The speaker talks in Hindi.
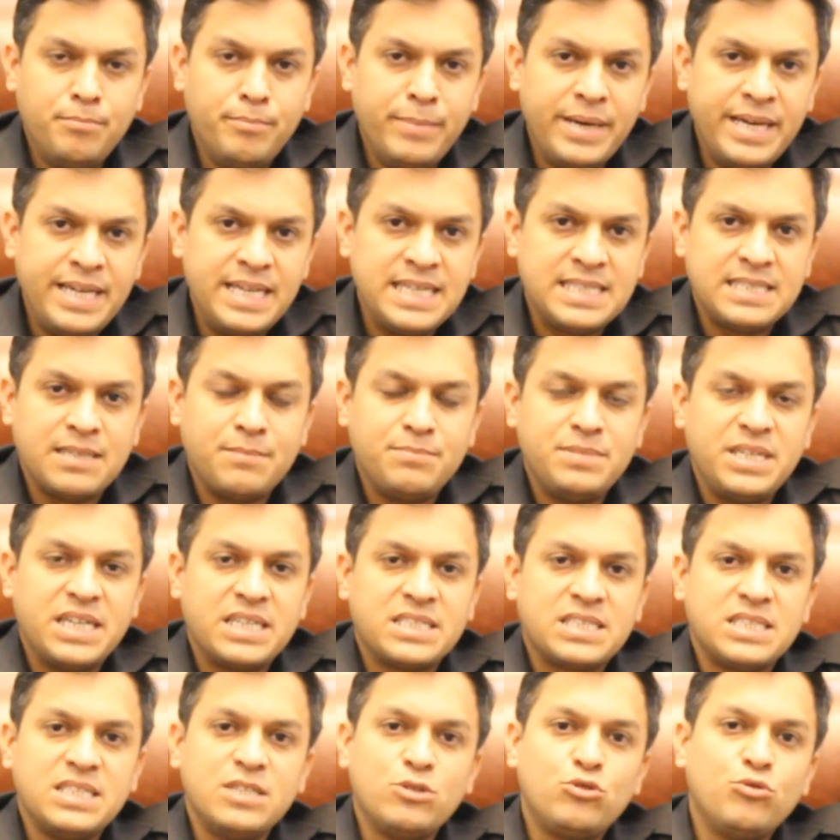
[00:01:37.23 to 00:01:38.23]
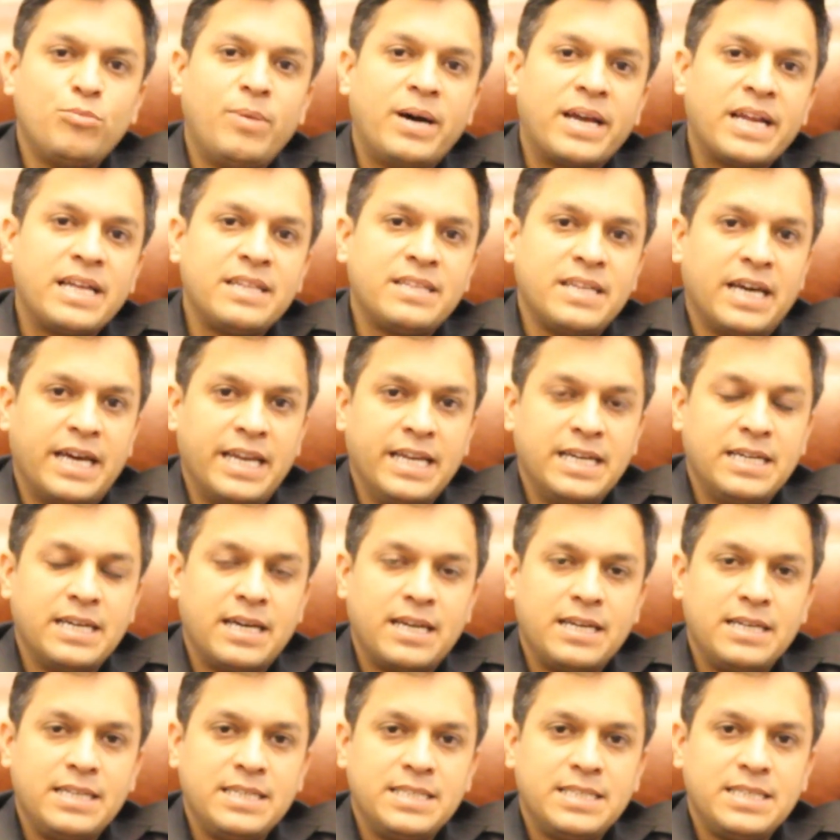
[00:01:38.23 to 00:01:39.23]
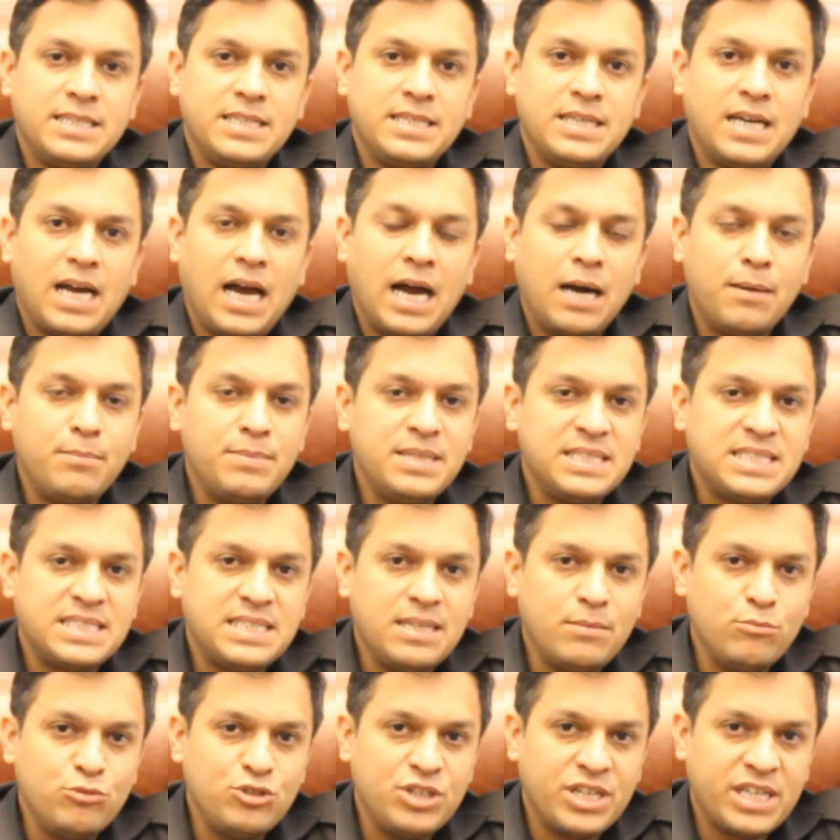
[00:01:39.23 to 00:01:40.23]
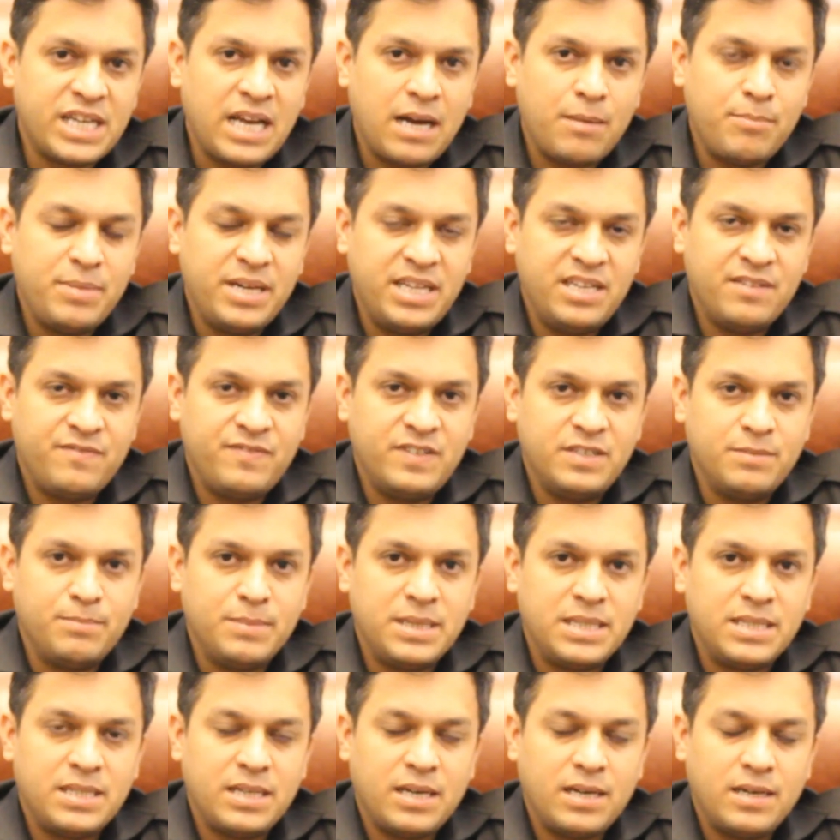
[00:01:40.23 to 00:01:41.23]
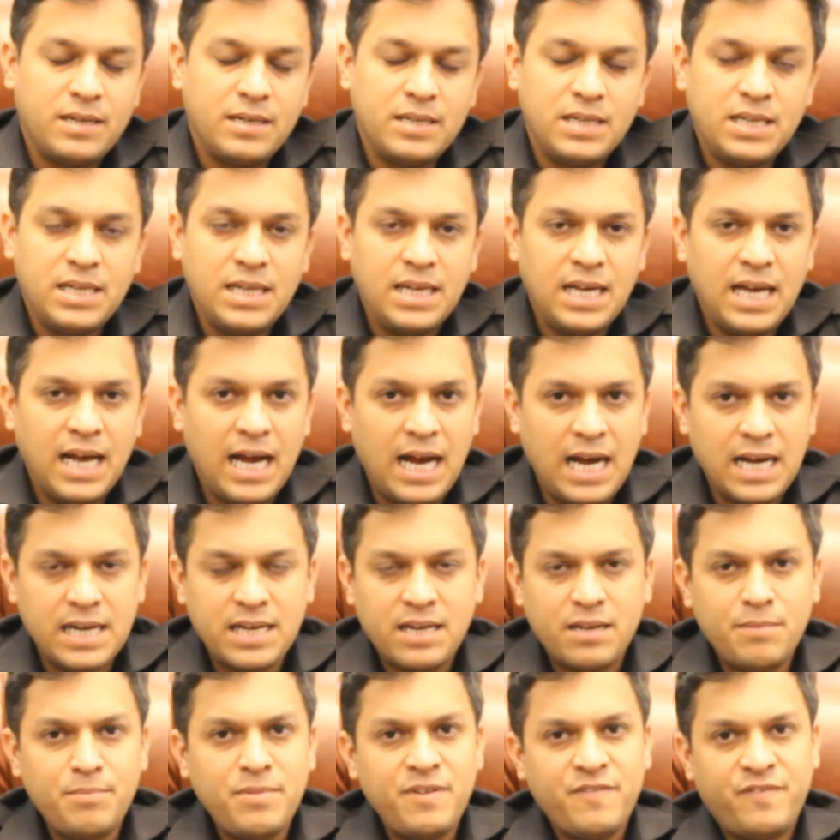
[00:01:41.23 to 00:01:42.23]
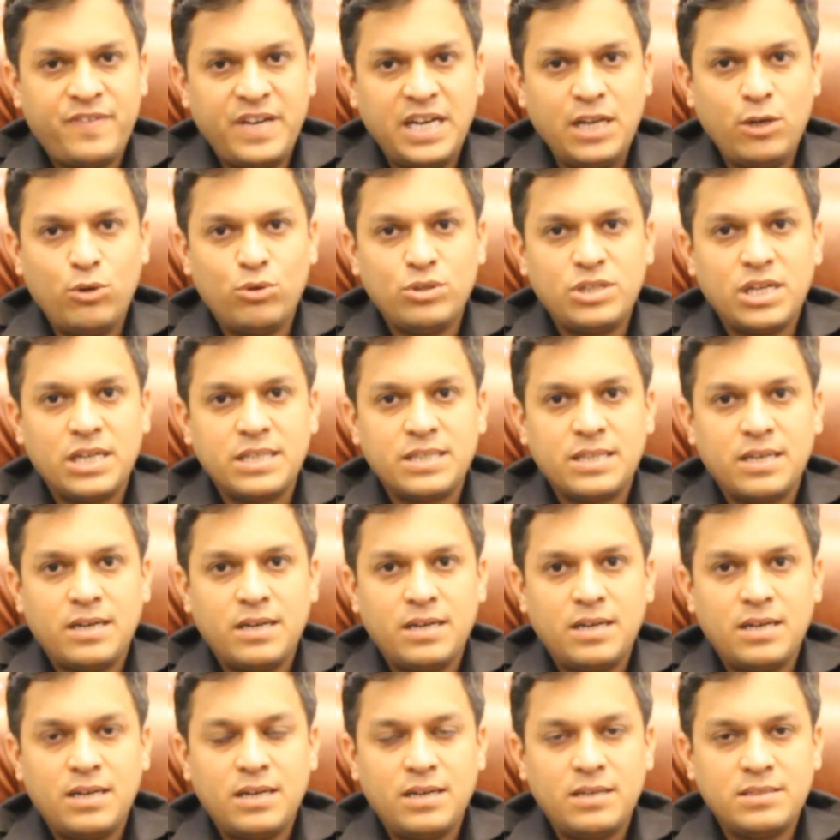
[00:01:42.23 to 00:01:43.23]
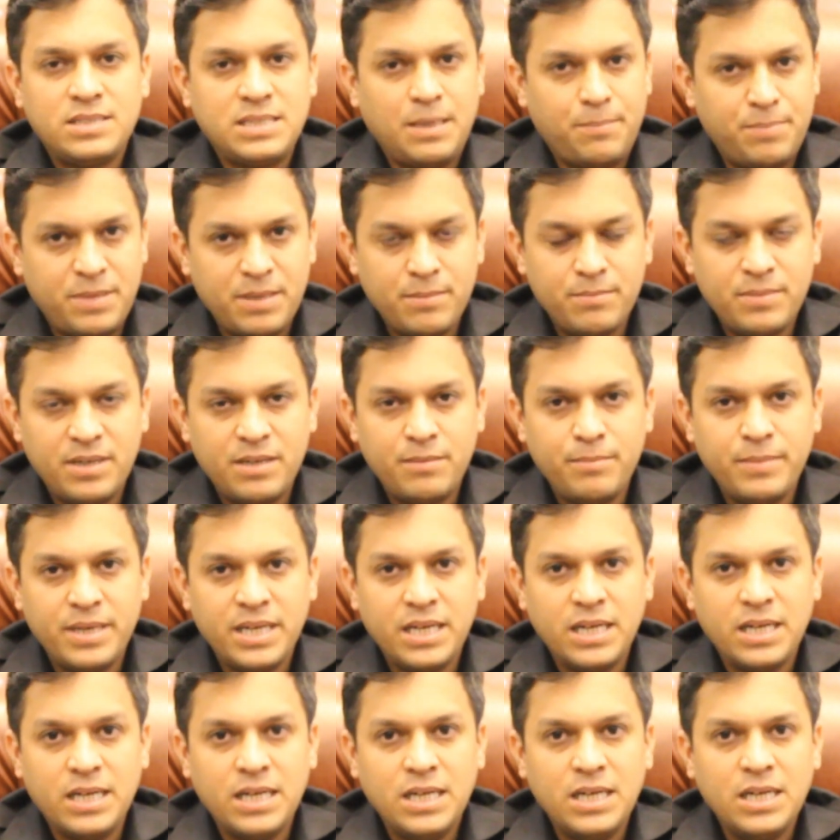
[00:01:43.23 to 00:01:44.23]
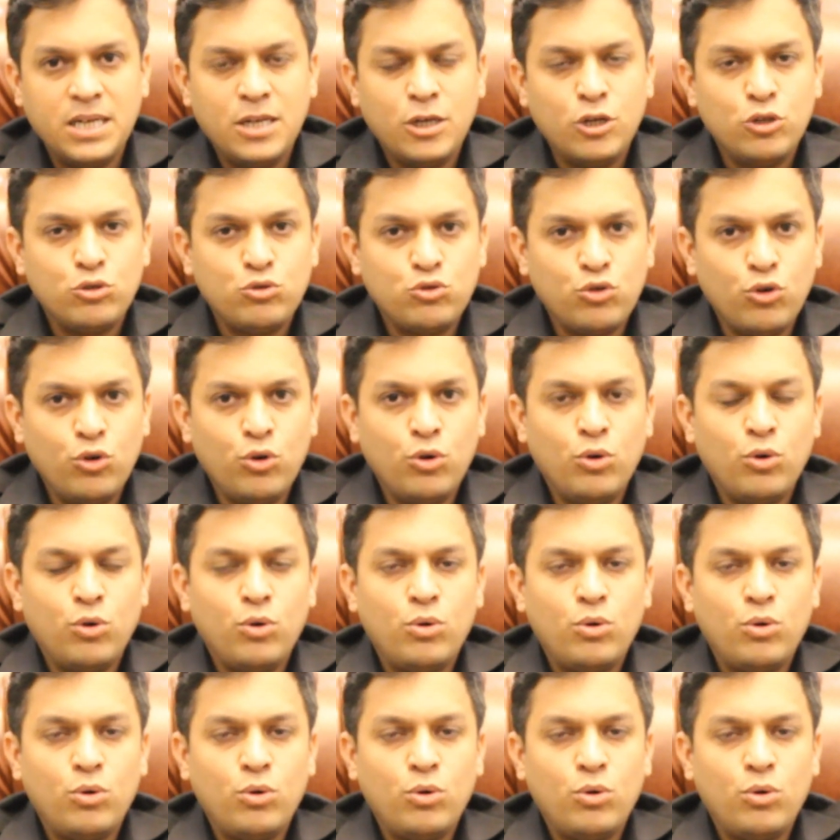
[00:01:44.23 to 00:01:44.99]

मैंने सब्जेक्ट्स की दोबारा तैयारी कर ली थी अब इससे मुझे क्या बेनिफिट मिलता अगर मैं फ़ेल हो जाता सितंबर में तो